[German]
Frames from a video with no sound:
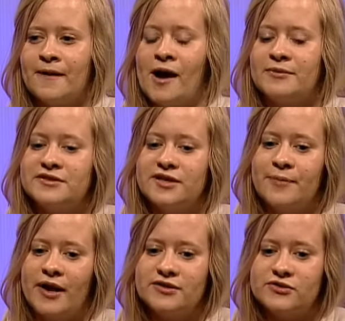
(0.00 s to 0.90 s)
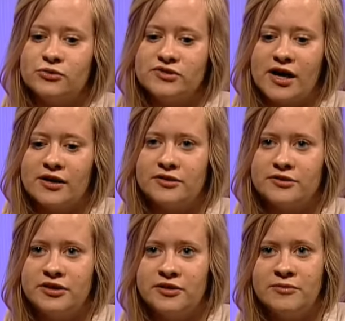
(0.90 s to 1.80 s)
Aber das sind ja beides so Sachen,
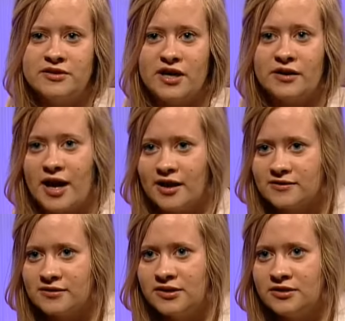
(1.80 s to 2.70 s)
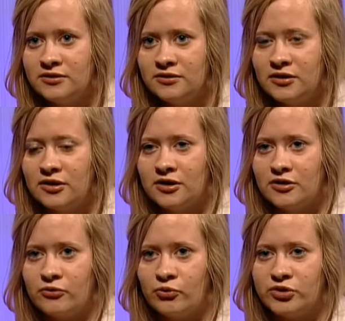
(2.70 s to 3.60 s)
die mir sehr an Herzen liegen,
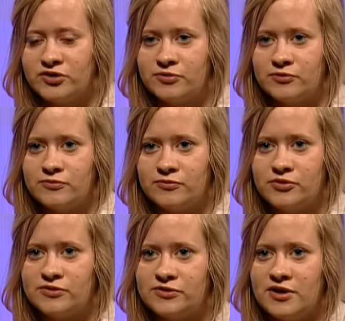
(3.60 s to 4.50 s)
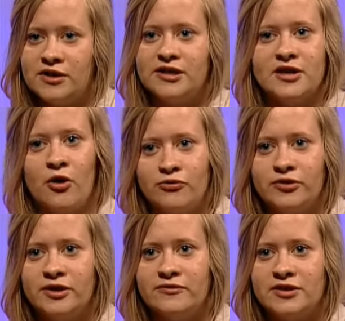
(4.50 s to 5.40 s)
wo ich innerlich
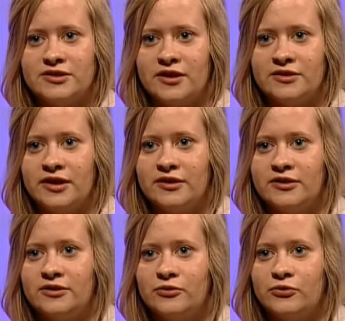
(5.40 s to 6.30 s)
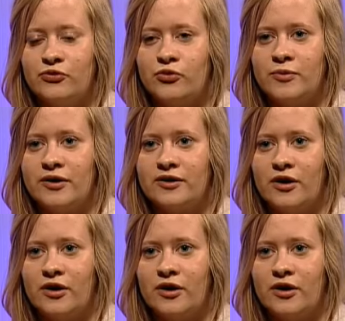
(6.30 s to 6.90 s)
aufgehe, wenn ich daran denke und wo man